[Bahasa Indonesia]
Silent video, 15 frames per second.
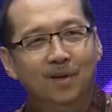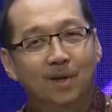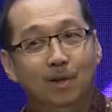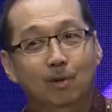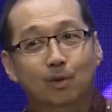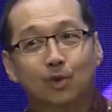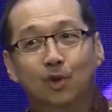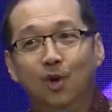
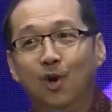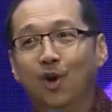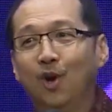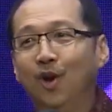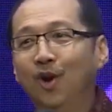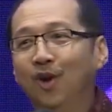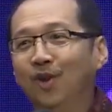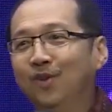Hillsong,
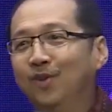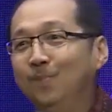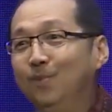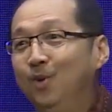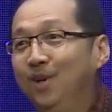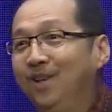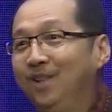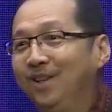
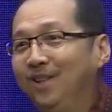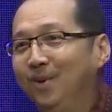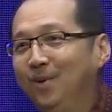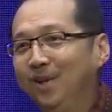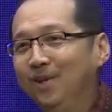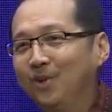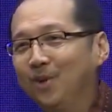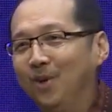semua kita tahu
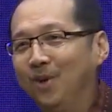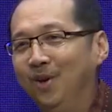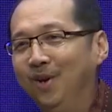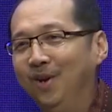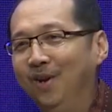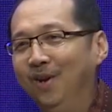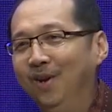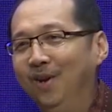Hillsong.
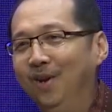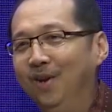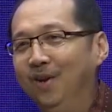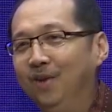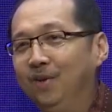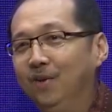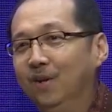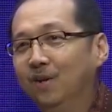
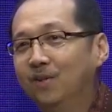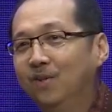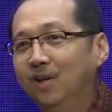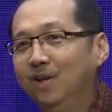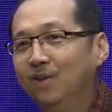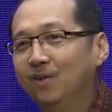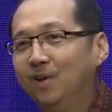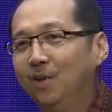Dia
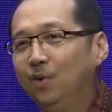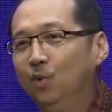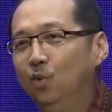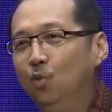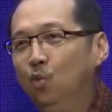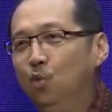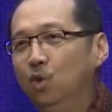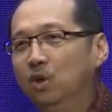salah satu
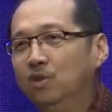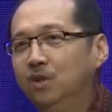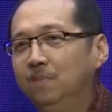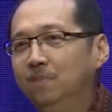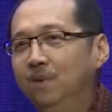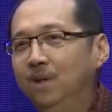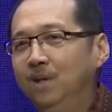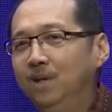
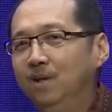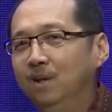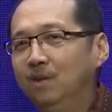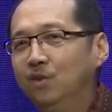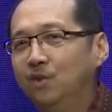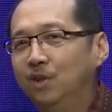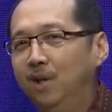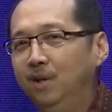worship leader
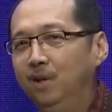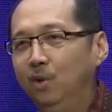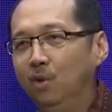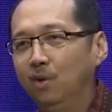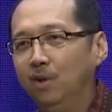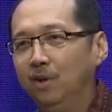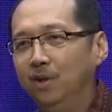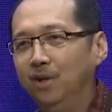
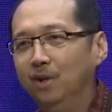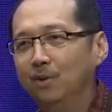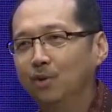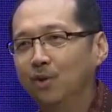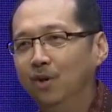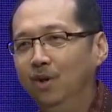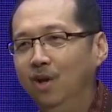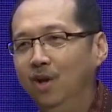seniornya di
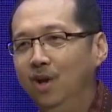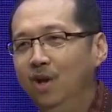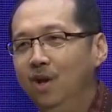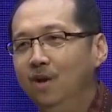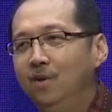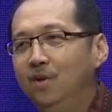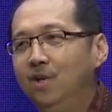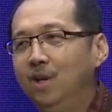Hillsong.
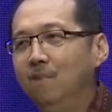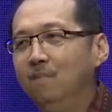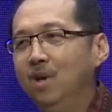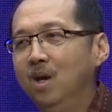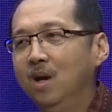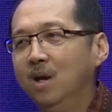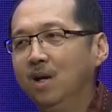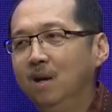Dia
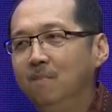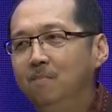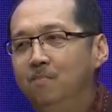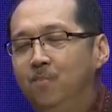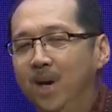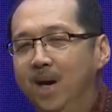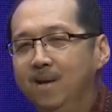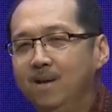mengarang
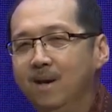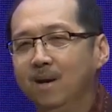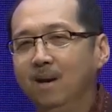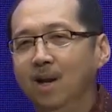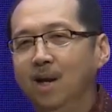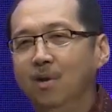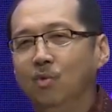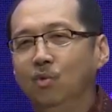banyak
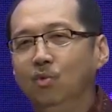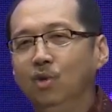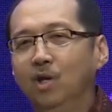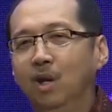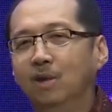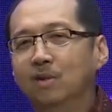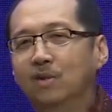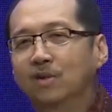lagu
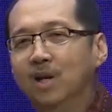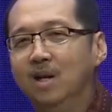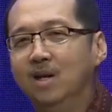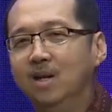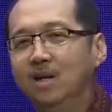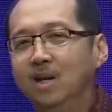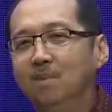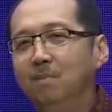yang
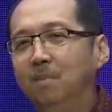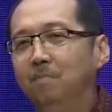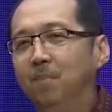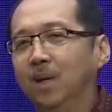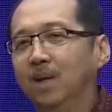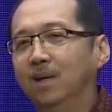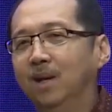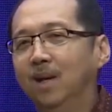sangat
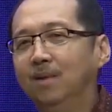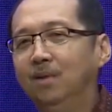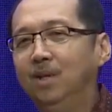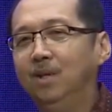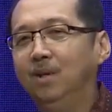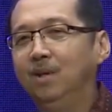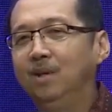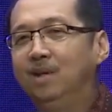
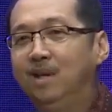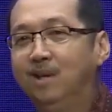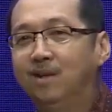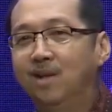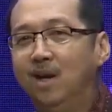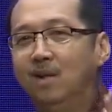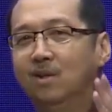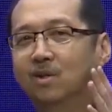memberkati
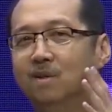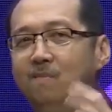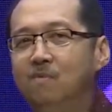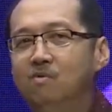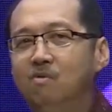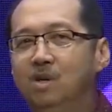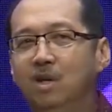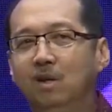kita
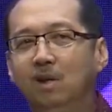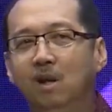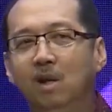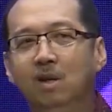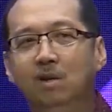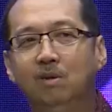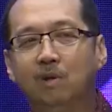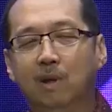semua,
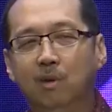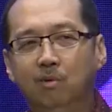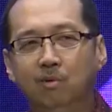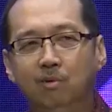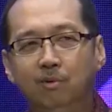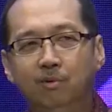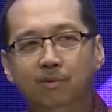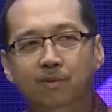
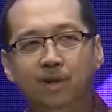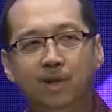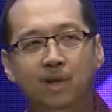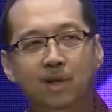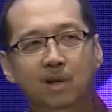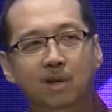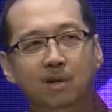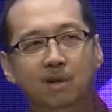seluruh
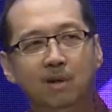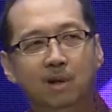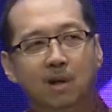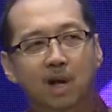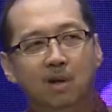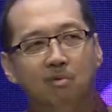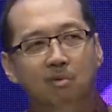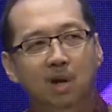dunia dengan
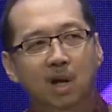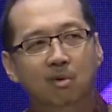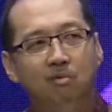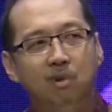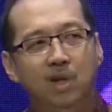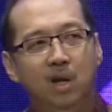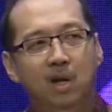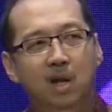
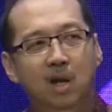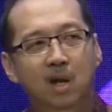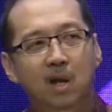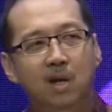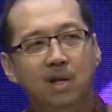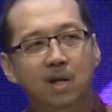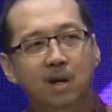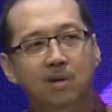lagu-lagu yang
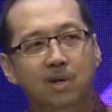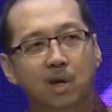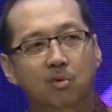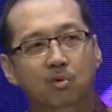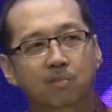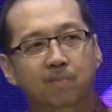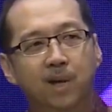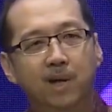yang dia
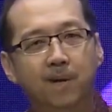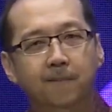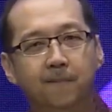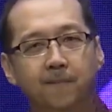gubah.